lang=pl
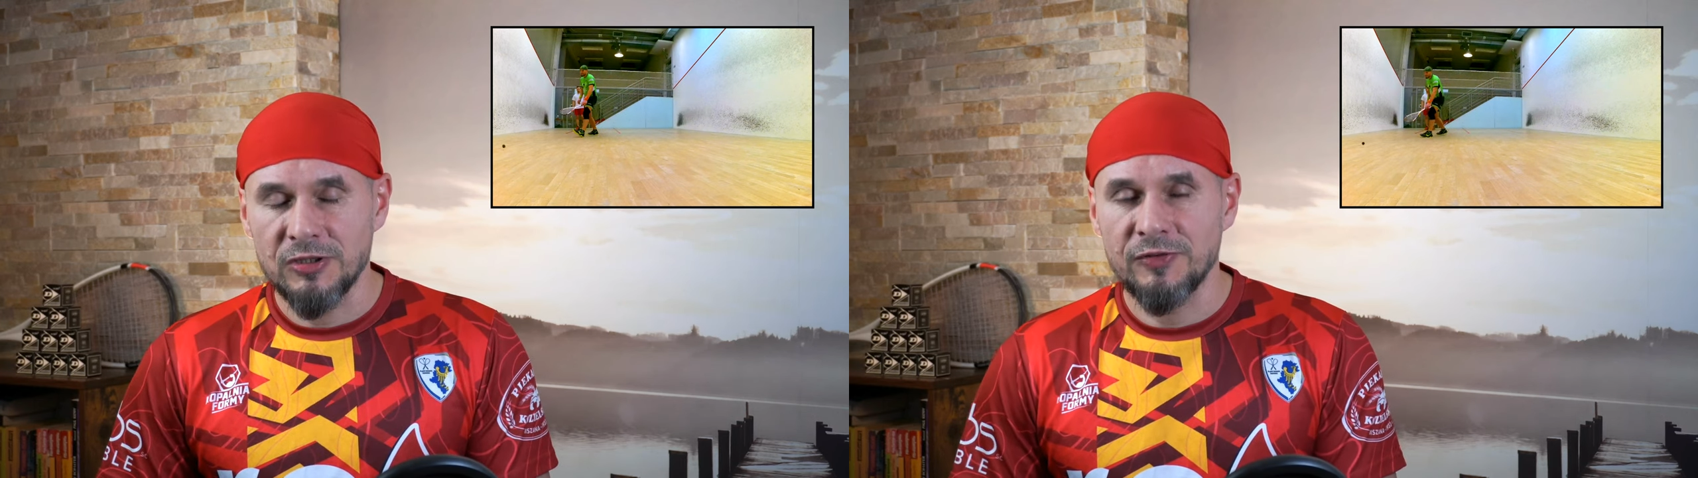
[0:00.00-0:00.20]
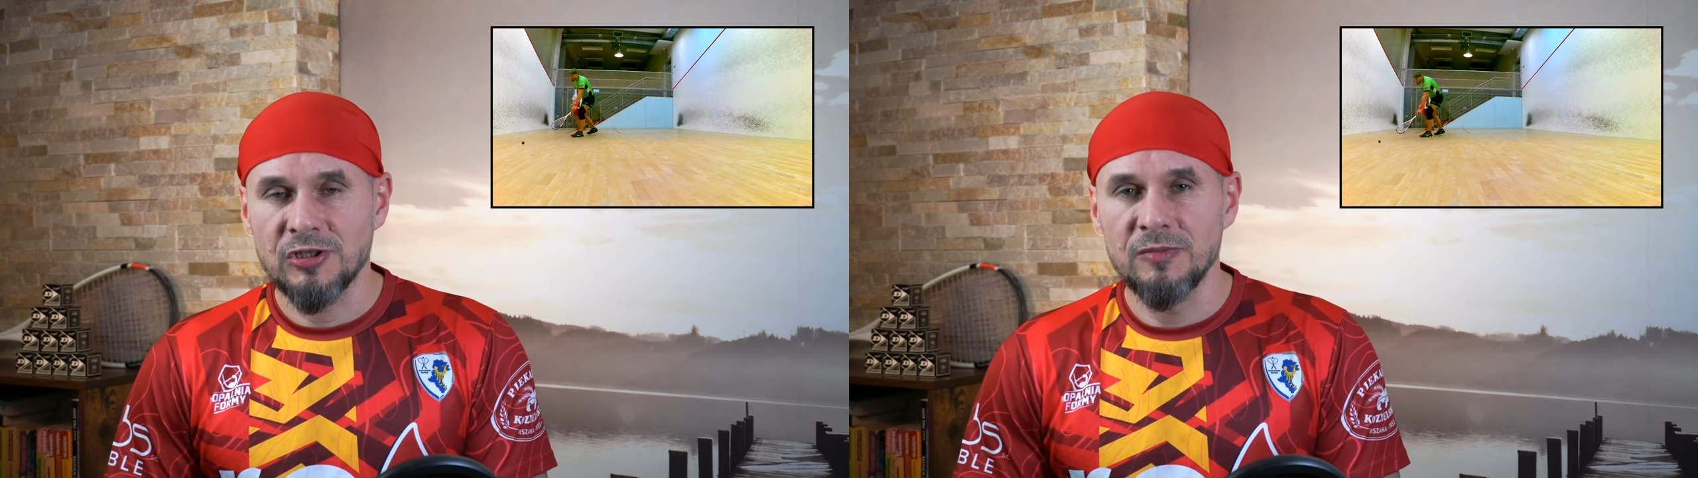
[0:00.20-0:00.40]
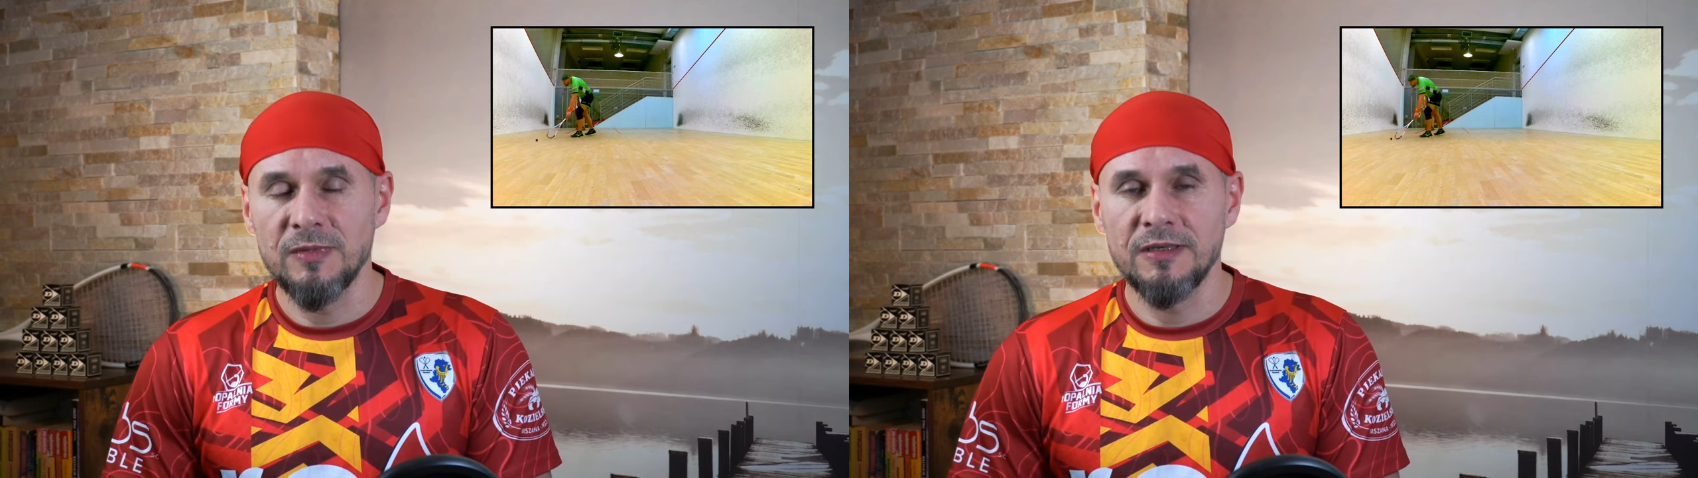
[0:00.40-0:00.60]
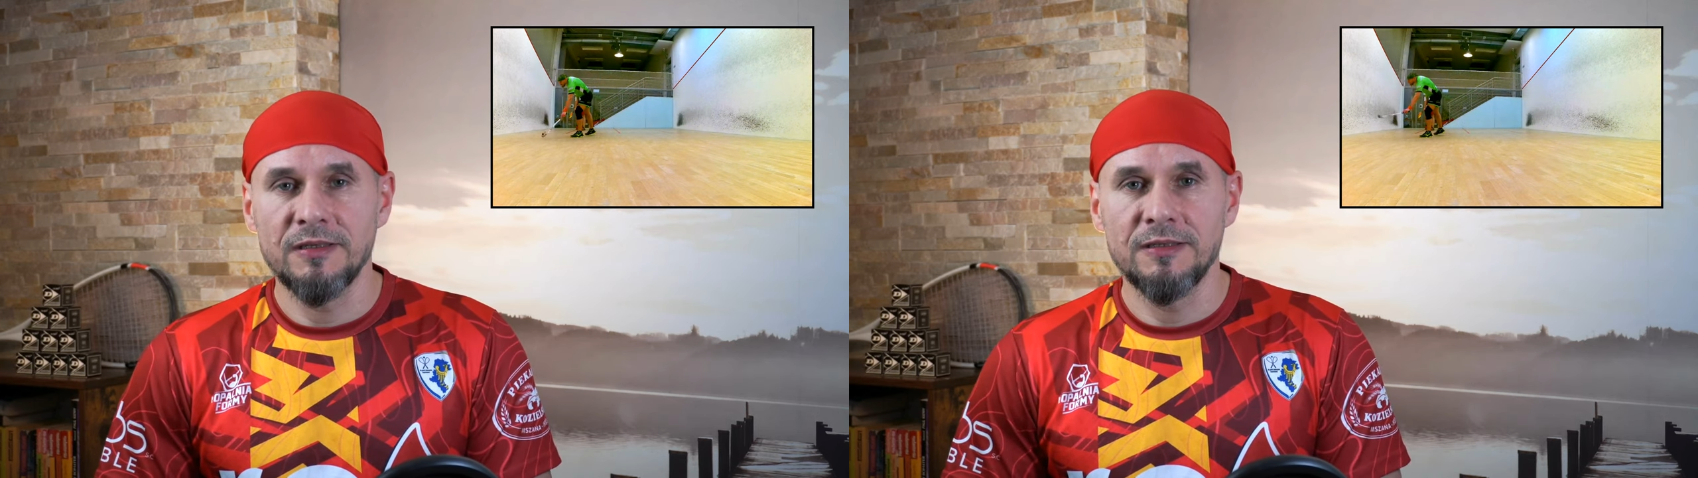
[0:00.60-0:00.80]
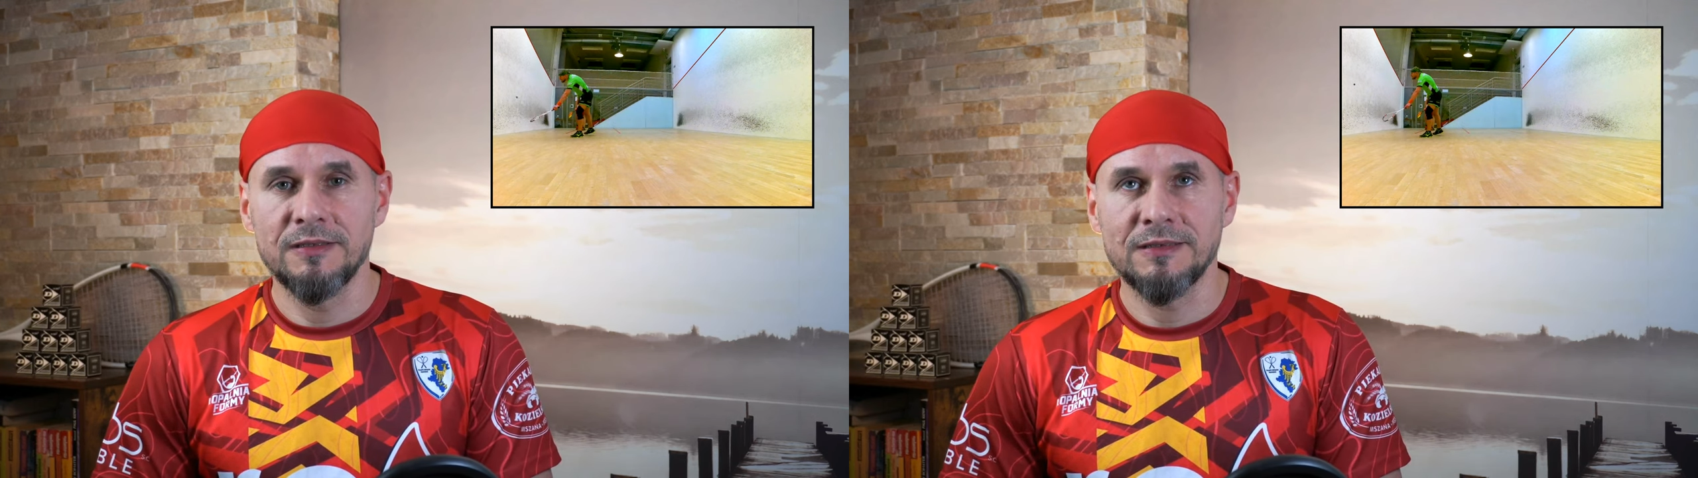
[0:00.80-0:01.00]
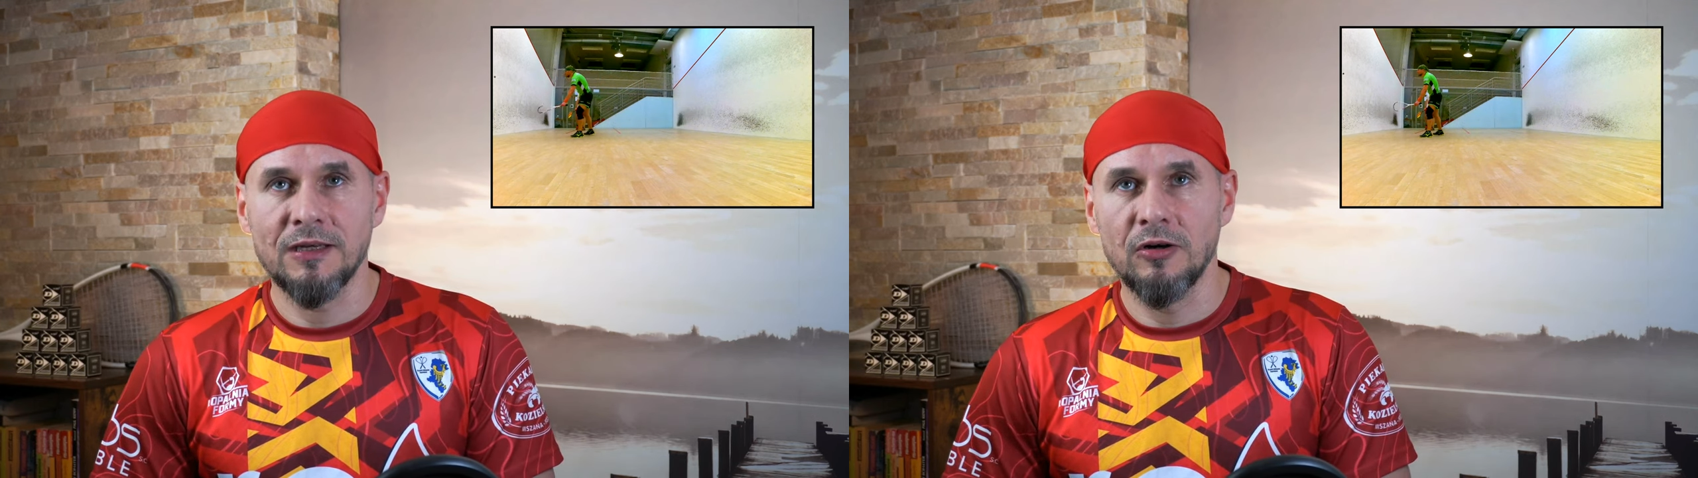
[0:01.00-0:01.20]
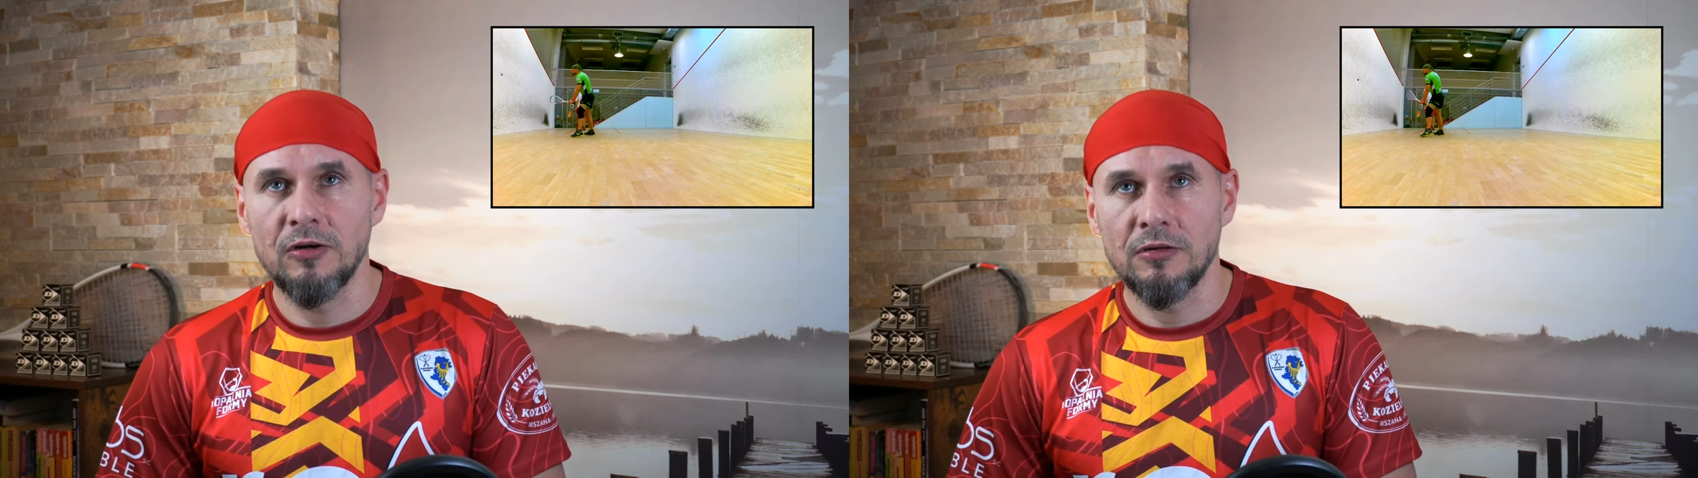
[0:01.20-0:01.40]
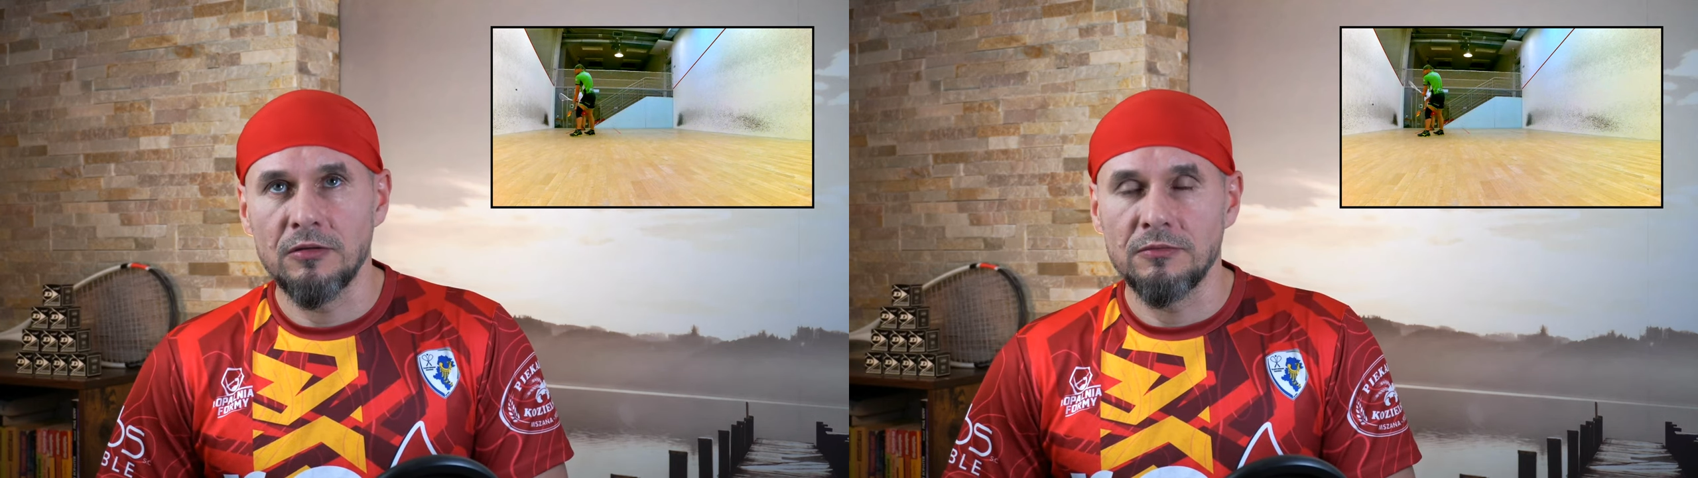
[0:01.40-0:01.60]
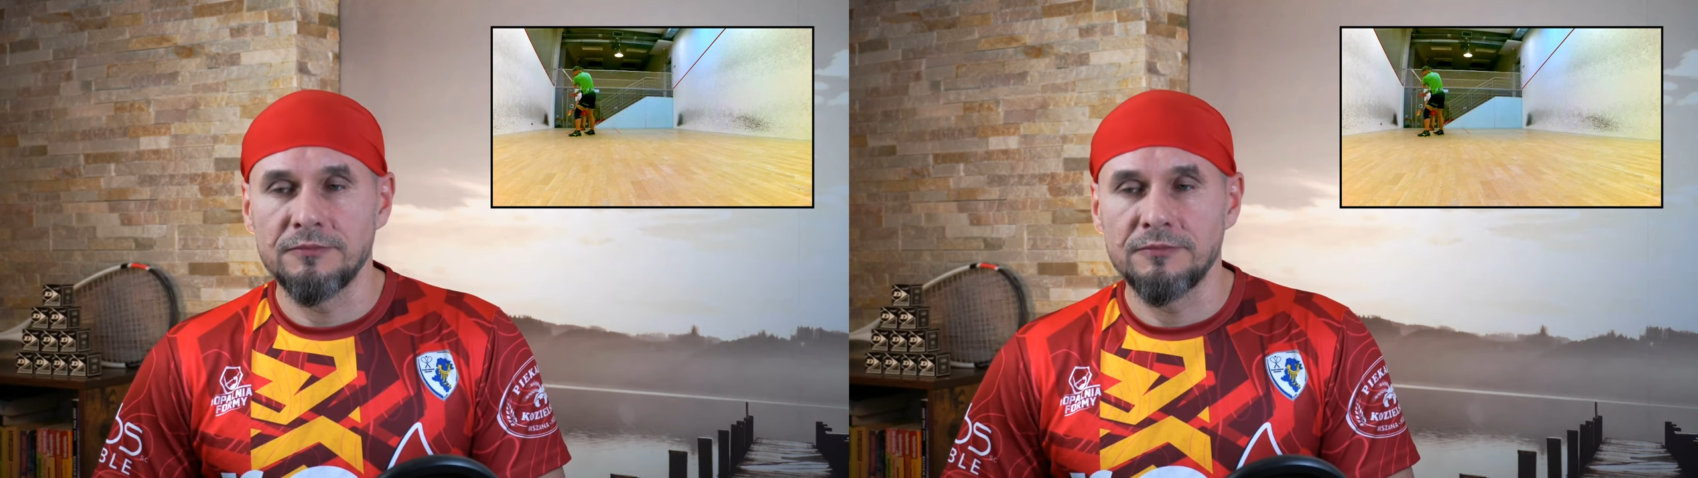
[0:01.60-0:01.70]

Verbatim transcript: ćwiczymy tego